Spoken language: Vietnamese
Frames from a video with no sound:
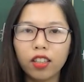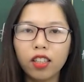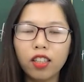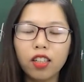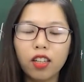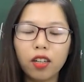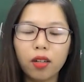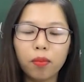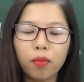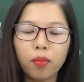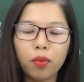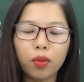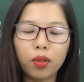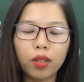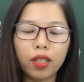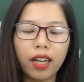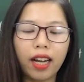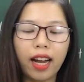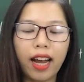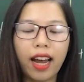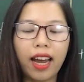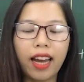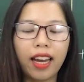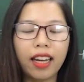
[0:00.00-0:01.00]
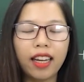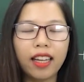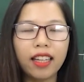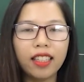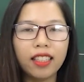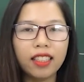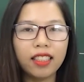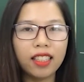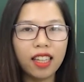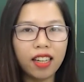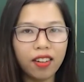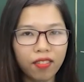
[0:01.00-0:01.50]
được một cái
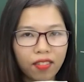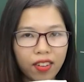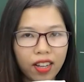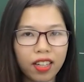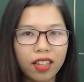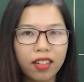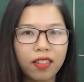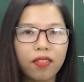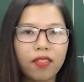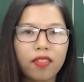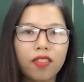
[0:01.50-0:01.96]
nhân vật